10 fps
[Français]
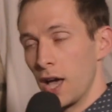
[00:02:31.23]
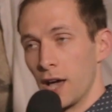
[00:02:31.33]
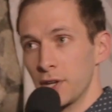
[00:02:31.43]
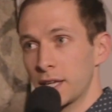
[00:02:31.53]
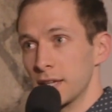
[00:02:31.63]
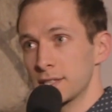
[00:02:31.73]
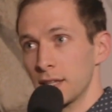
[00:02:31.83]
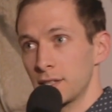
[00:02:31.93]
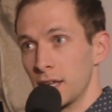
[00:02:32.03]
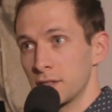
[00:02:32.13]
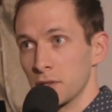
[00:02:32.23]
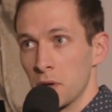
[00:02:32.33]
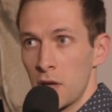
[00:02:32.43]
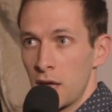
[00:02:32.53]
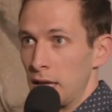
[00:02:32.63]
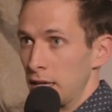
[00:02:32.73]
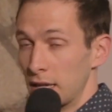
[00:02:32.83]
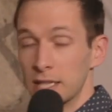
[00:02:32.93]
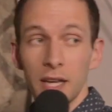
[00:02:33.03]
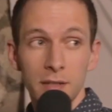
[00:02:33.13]
avec à sa tête
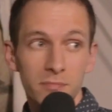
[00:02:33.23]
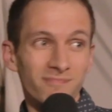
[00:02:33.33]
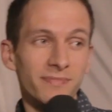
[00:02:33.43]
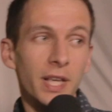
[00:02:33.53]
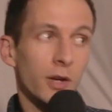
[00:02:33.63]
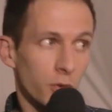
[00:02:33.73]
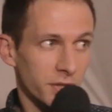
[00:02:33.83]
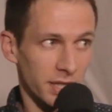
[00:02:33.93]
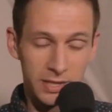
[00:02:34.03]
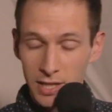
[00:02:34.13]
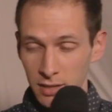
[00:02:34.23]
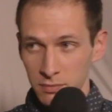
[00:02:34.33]
quelqu'un d'incontesté,